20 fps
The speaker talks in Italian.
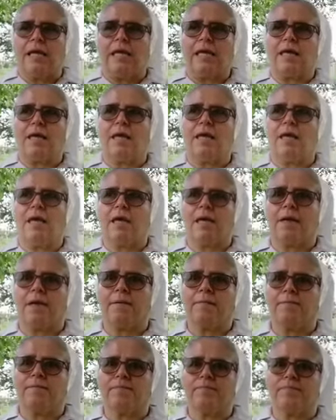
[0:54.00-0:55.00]

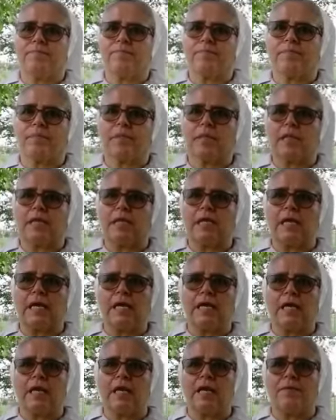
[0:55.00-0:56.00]
che,
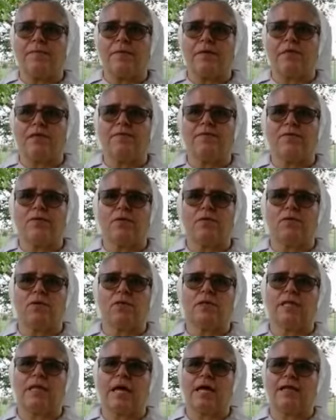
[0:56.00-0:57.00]
che, nelle mie
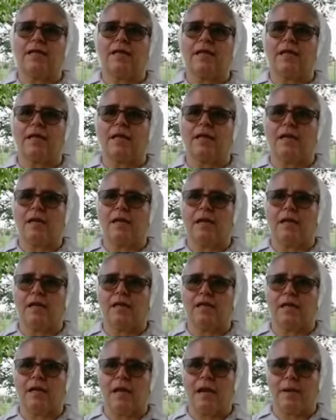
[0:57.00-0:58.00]
difficoltà, de,
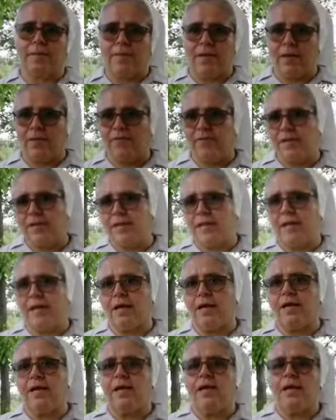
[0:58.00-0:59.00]
nella mia
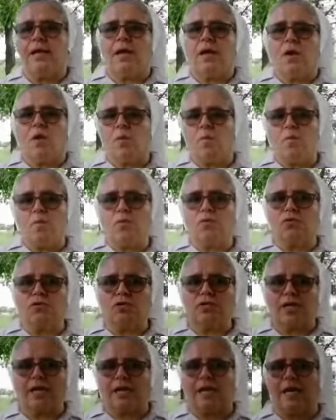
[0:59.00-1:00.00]
vita, come
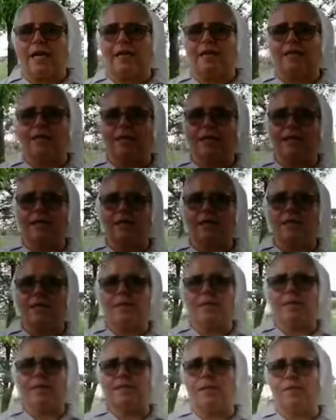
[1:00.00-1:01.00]
consacrata
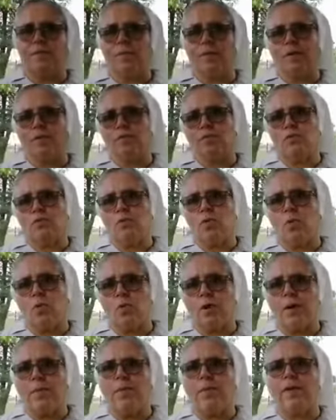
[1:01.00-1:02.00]
sempre ho avuto
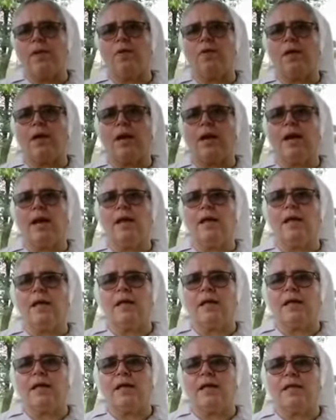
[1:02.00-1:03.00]
una parola
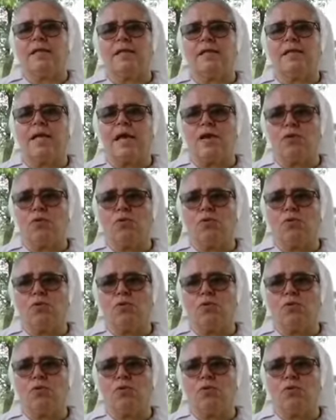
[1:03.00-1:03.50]
di